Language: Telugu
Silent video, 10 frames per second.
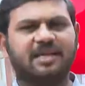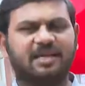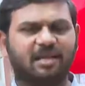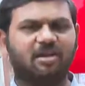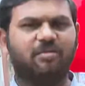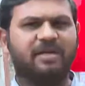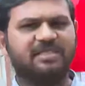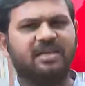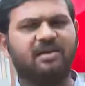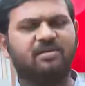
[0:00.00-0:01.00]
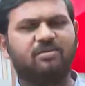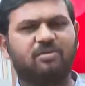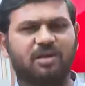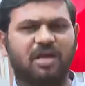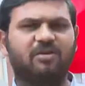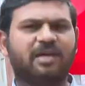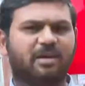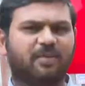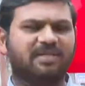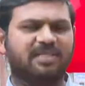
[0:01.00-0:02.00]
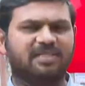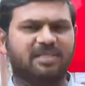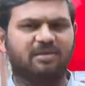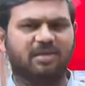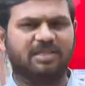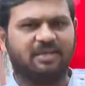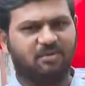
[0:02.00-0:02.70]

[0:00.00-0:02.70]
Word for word: ఇళ్లలో మంచినీళ్ళకు కుండలు కూడా ఏర్పాటు చేసేందుకు అయితే